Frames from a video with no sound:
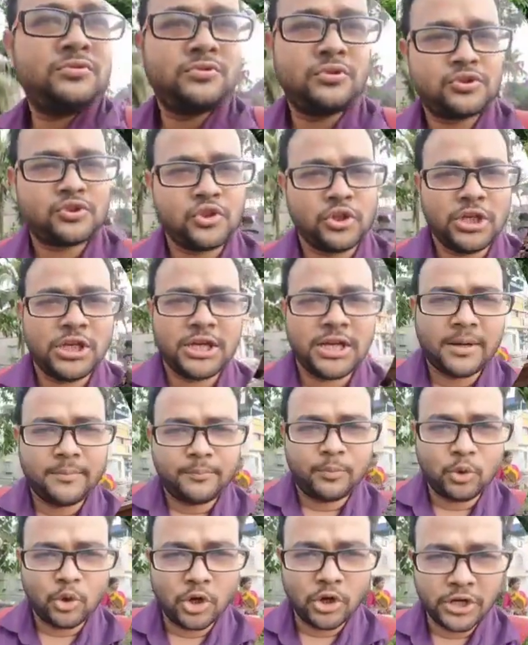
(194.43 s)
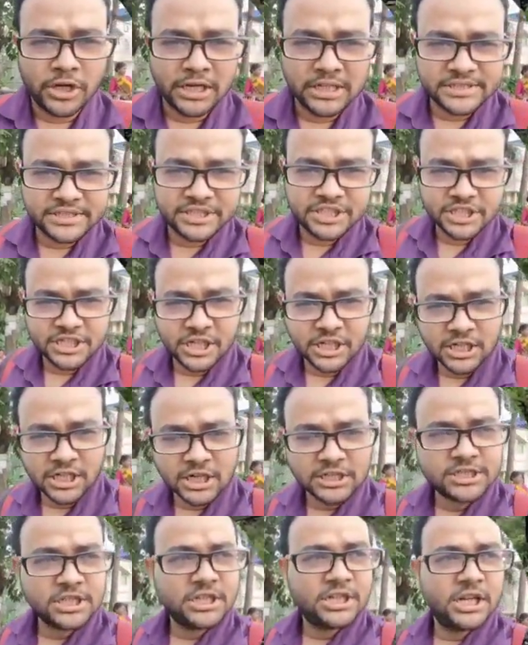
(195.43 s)
তো চলে এলাম পুরো রেল স্টেশনের
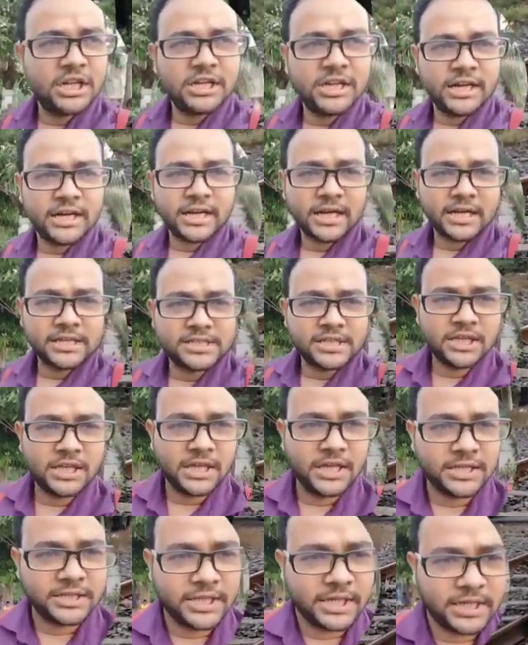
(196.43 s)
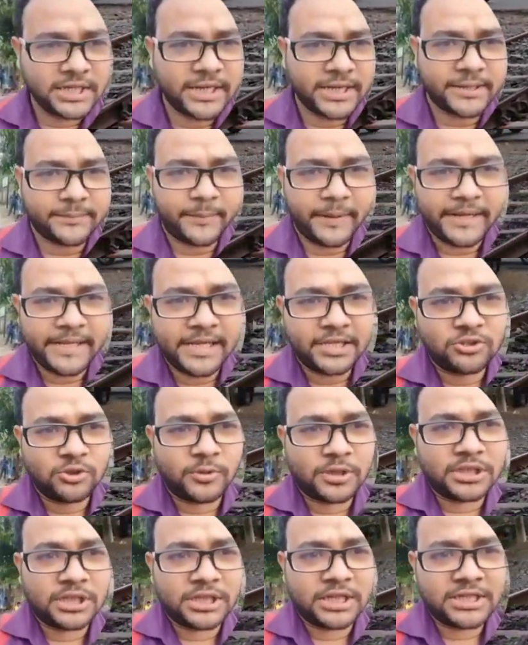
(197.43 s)
কাছে রেল গেটের কাছে এই রেল গেট পেরিয়েই
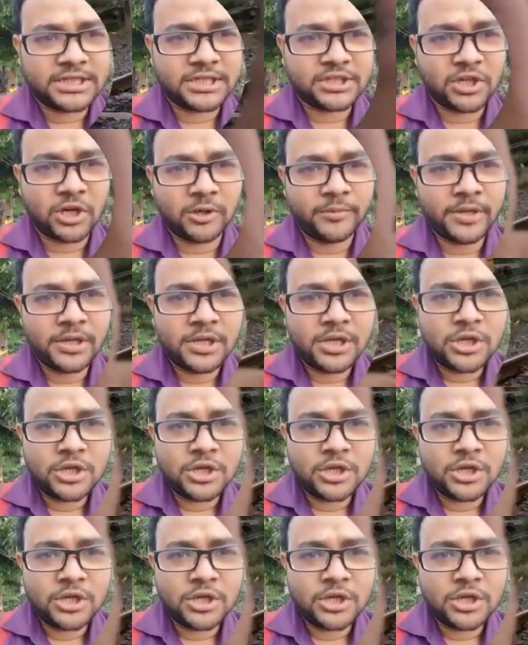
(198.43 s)
তোমাদেরকে যেতে হবে